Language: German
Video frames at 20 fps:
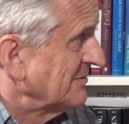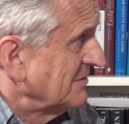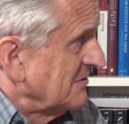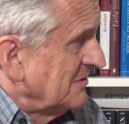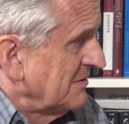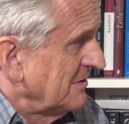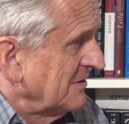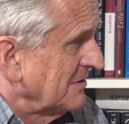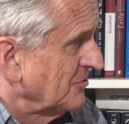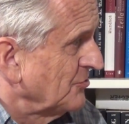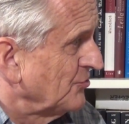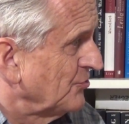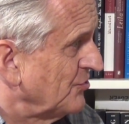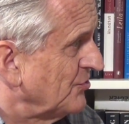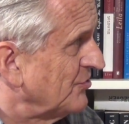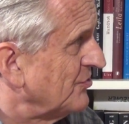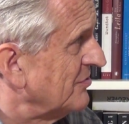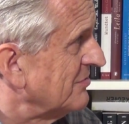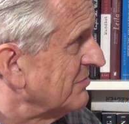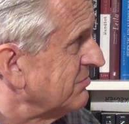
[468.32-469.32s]
und
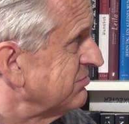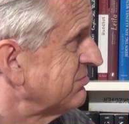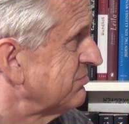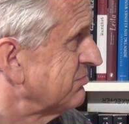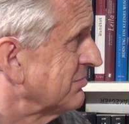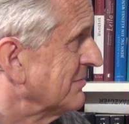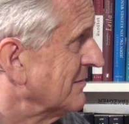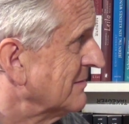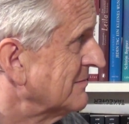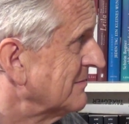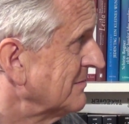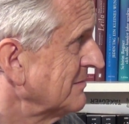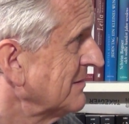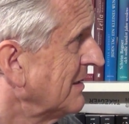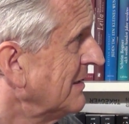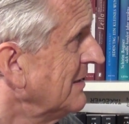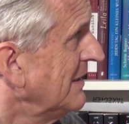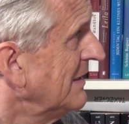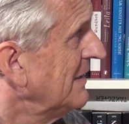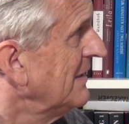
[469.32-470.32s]
das ja,
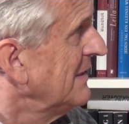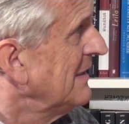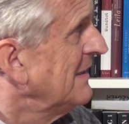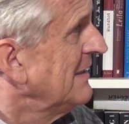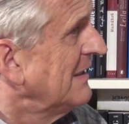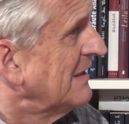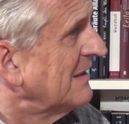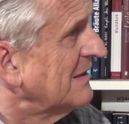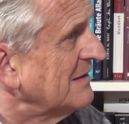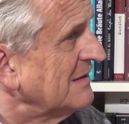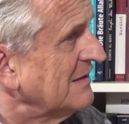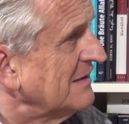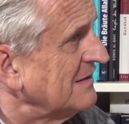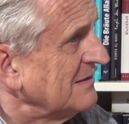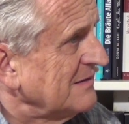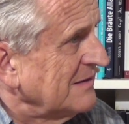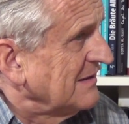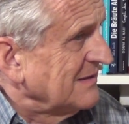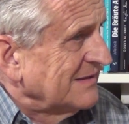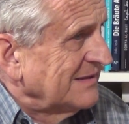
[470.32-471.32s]

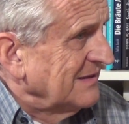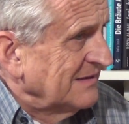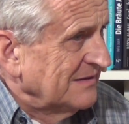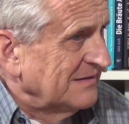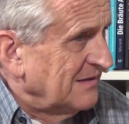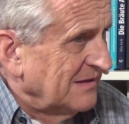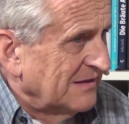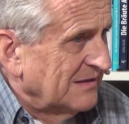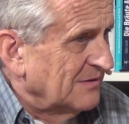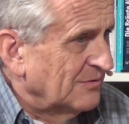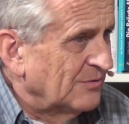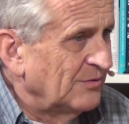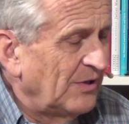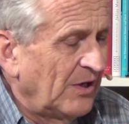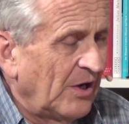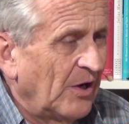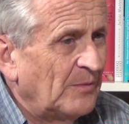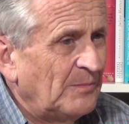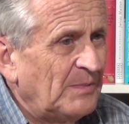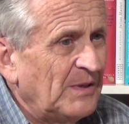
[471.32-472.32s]
äh, da sind ja
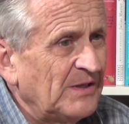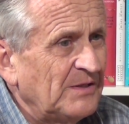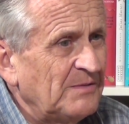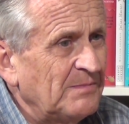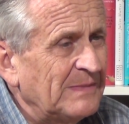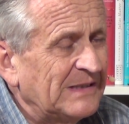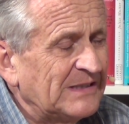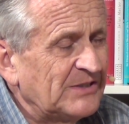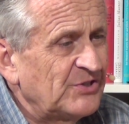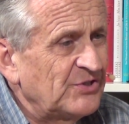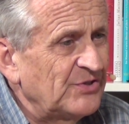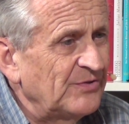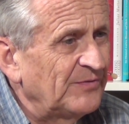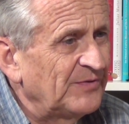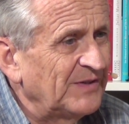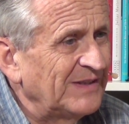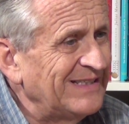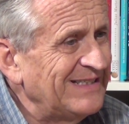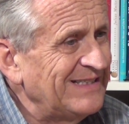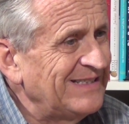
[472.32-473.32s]
unglaublich
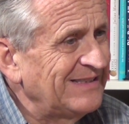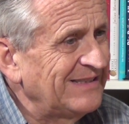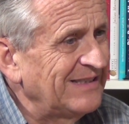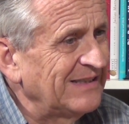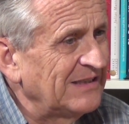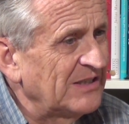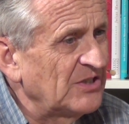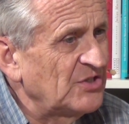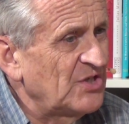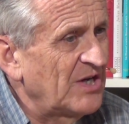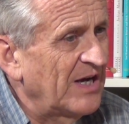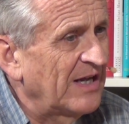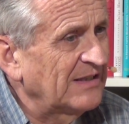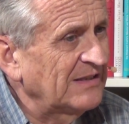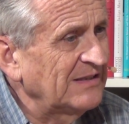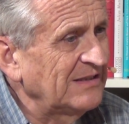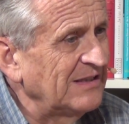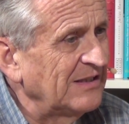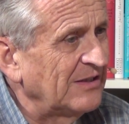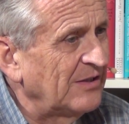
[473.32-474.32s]
menschenvernichtende
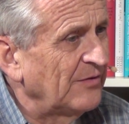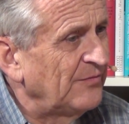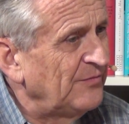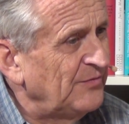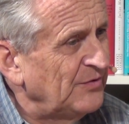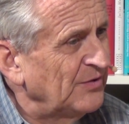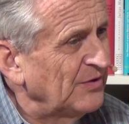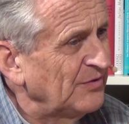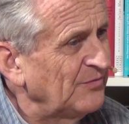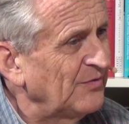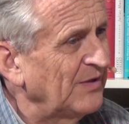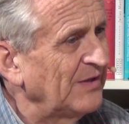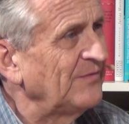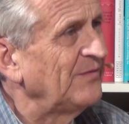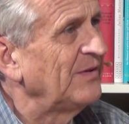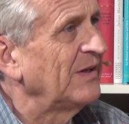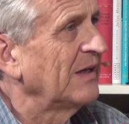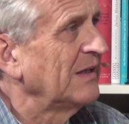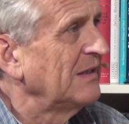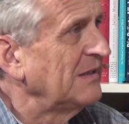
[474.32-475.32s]
Schlachten geführt
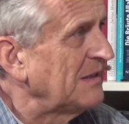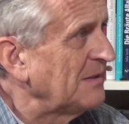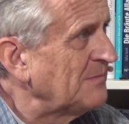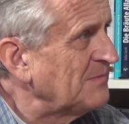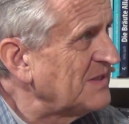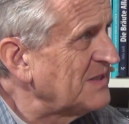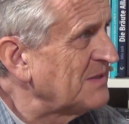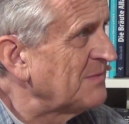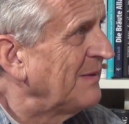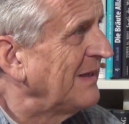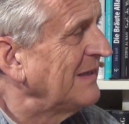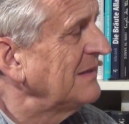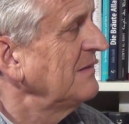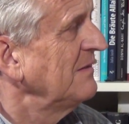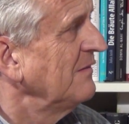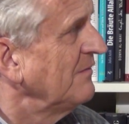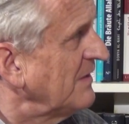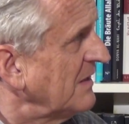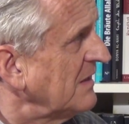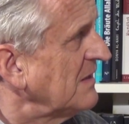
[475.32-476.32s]
worden, während im
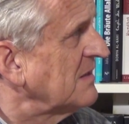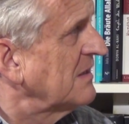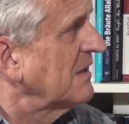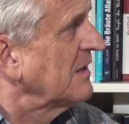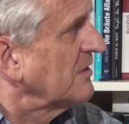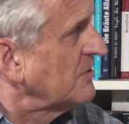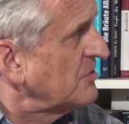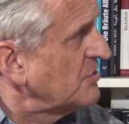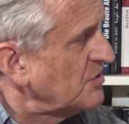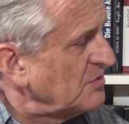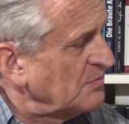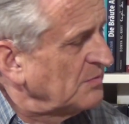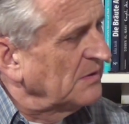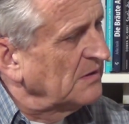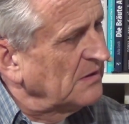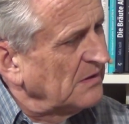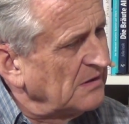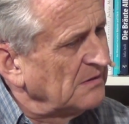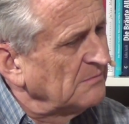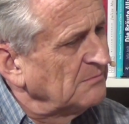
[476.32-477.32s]
Zweiten Weltkrieg
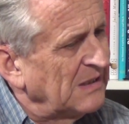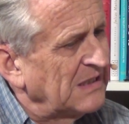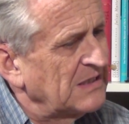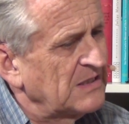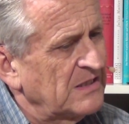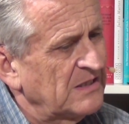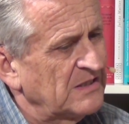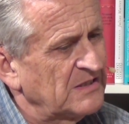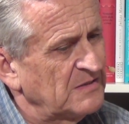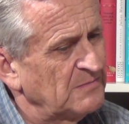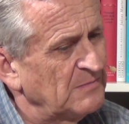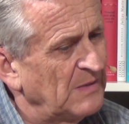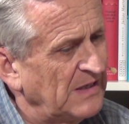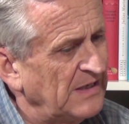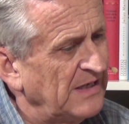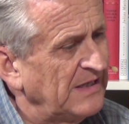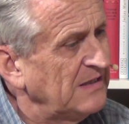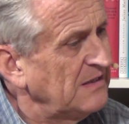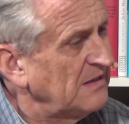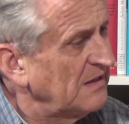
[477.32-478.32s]
zwar manches
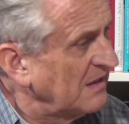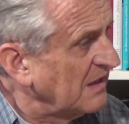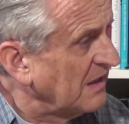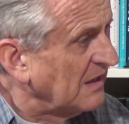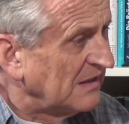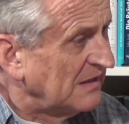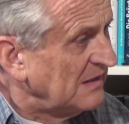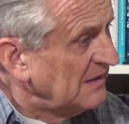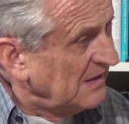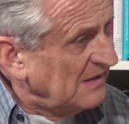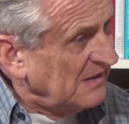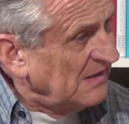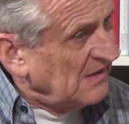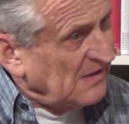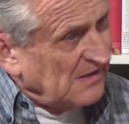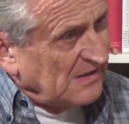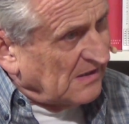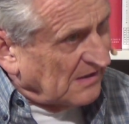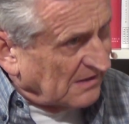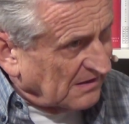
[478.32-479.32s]
Mal Hitler
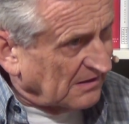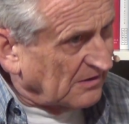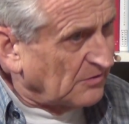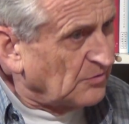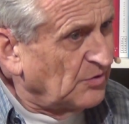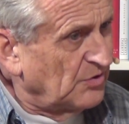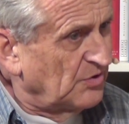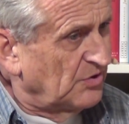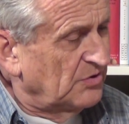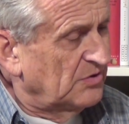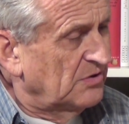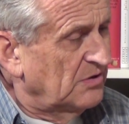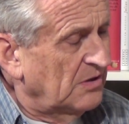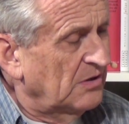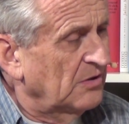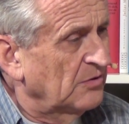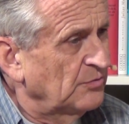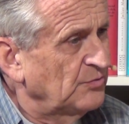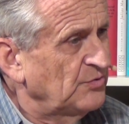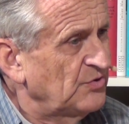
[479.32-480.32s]
auch
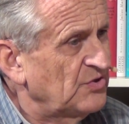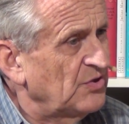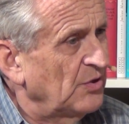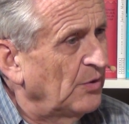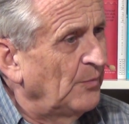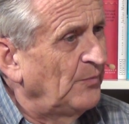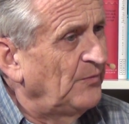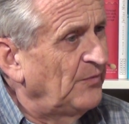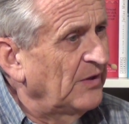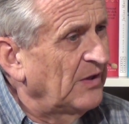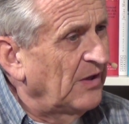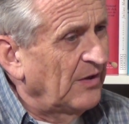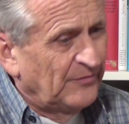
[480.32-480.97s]
große Opfer